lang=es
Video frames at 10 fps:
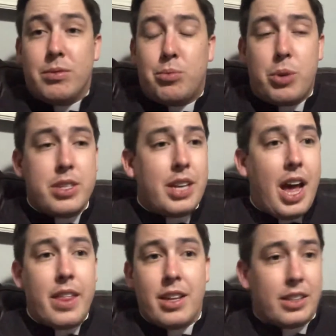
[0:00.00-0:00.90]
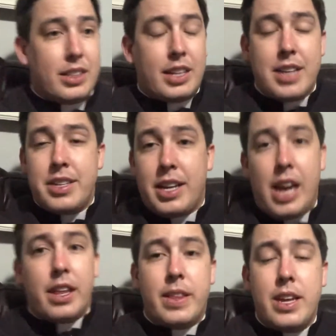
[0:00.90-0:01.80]
pues cada, casi
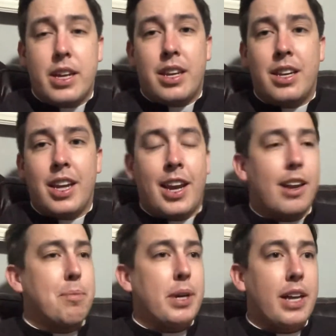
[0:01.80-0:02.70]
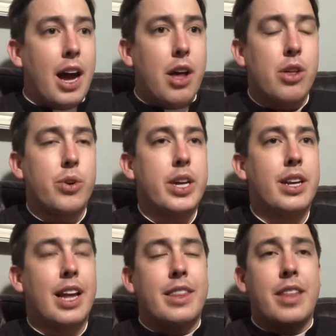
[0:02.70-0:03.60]
cada día en el pecado y en
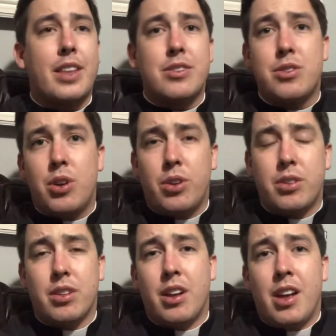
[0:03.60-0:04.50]
la tentación.